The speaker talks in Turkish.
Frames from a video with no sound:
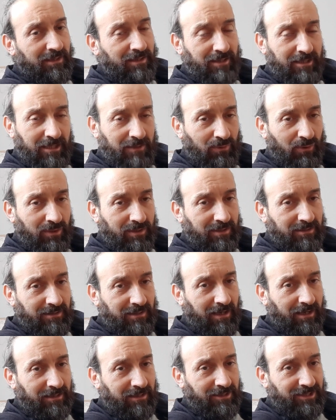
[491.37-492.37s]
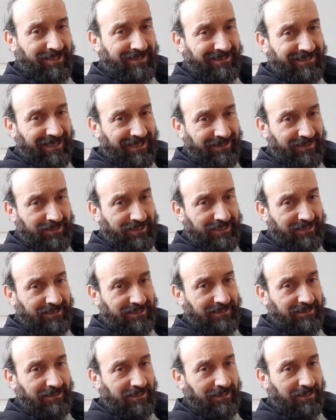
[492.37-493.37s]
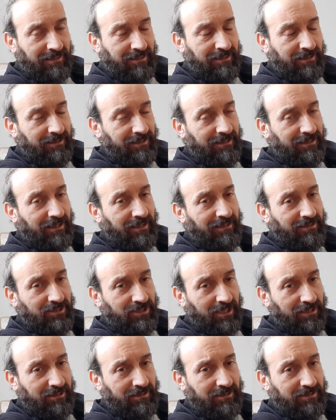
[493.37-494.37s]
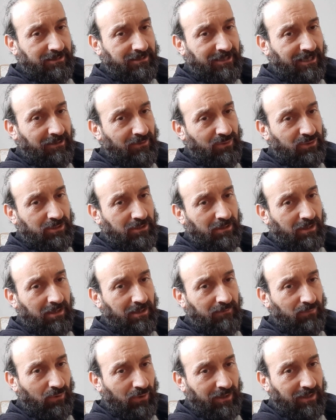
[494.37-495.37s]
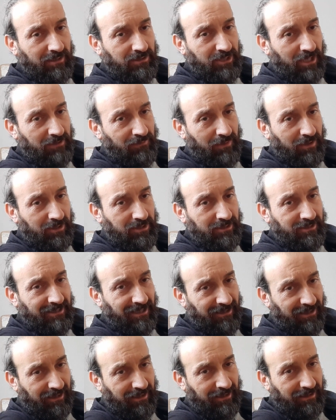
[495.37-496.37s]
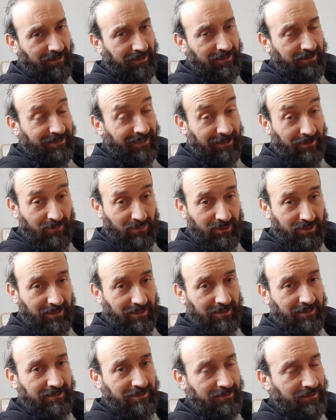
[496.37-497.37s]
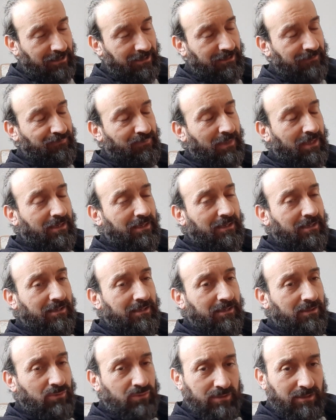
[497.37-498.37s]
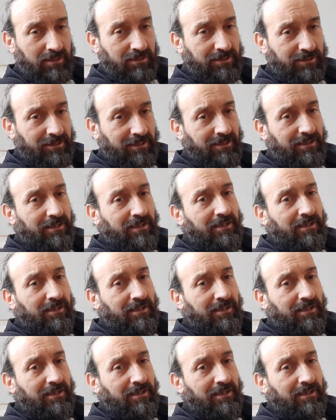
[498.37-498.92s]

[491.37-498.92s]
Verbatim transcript: İki boyanın da arkadaşlar kendi cinsindeki tineriyle inceltilir. Selülozik boyayı inceltmek için sentetik selülozik tiner kullanılır.